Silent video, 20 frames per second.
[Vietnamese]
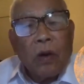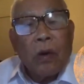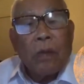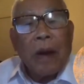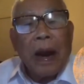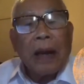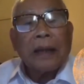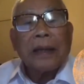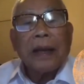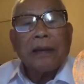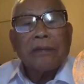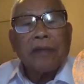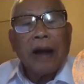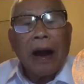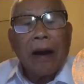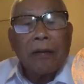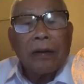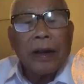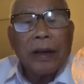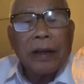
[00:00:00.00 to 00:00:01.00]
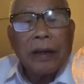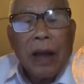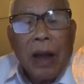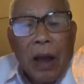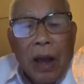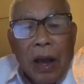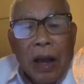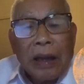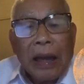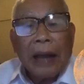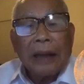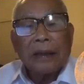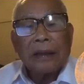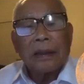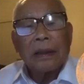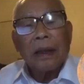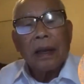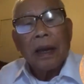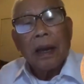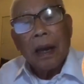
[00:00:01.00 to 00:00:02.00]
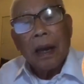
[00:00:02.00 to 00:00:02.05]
Xô và đã tiến vào đến thành